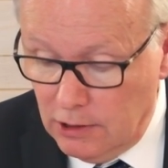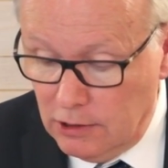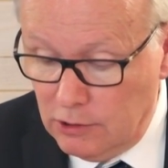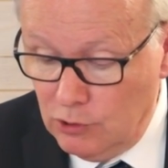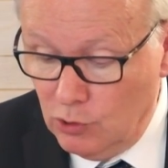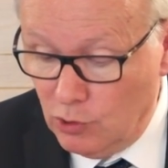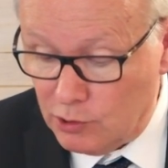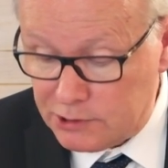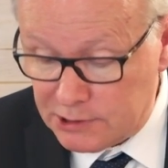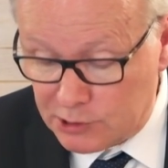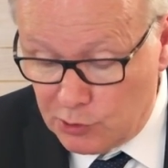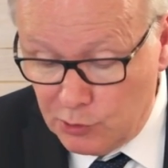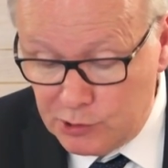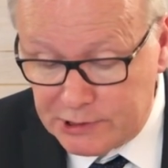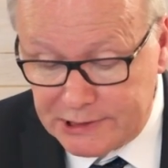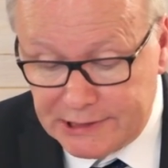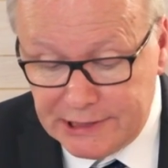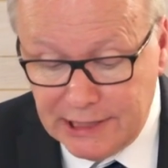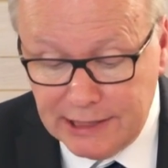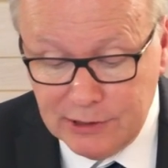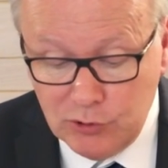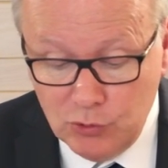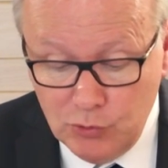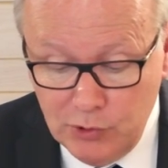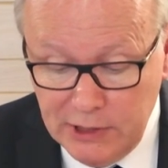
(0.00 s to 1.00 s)
lorsque
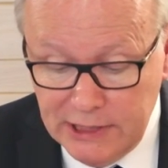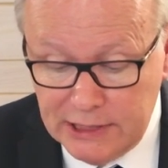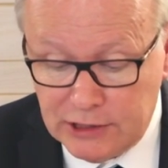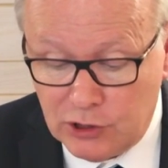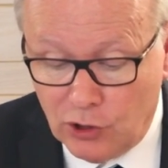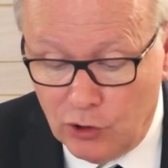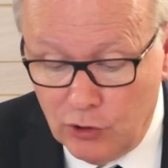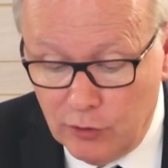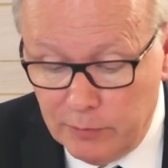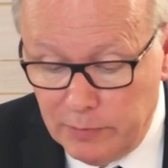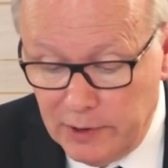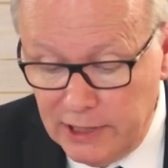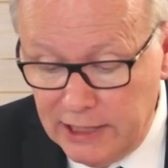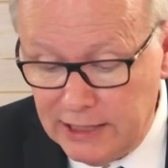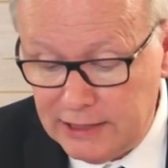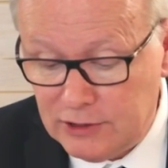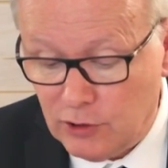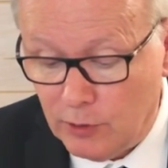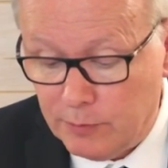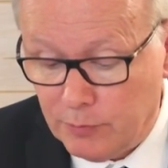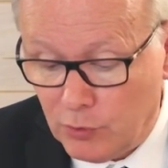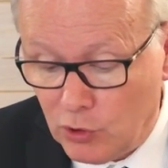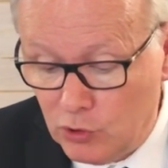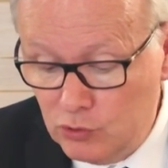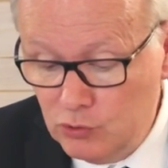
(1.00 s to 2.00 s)
Saint Louis tremblait
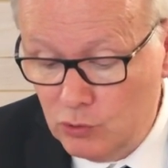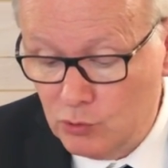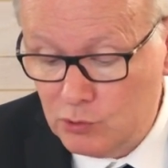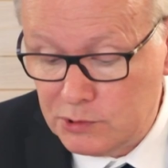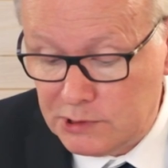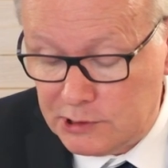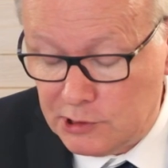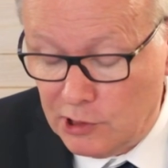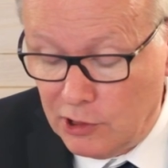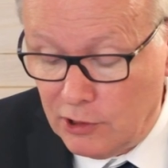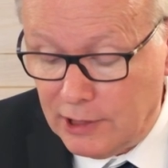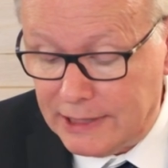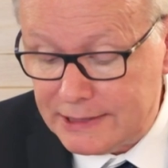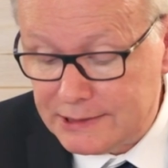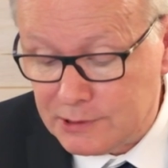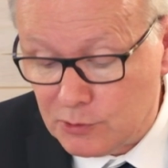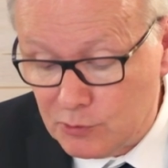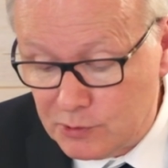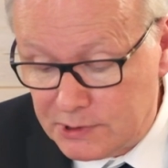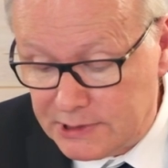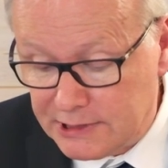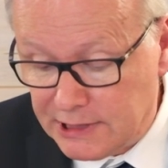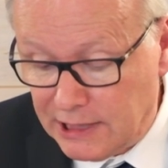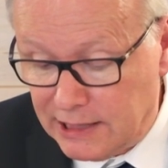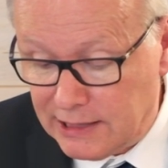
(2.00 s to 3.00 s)
en prononçant à
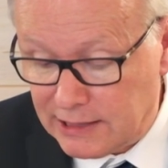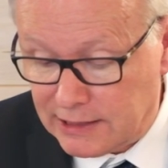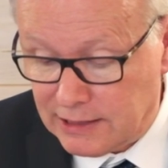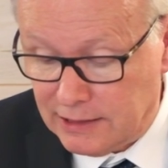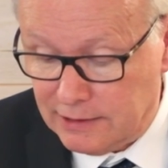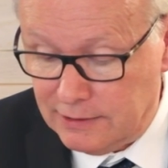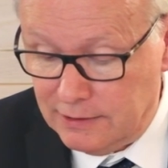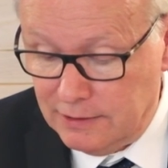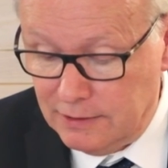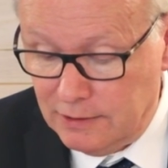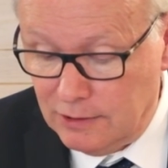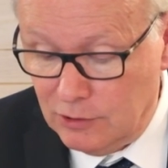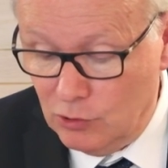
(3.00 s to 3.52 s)
son sacre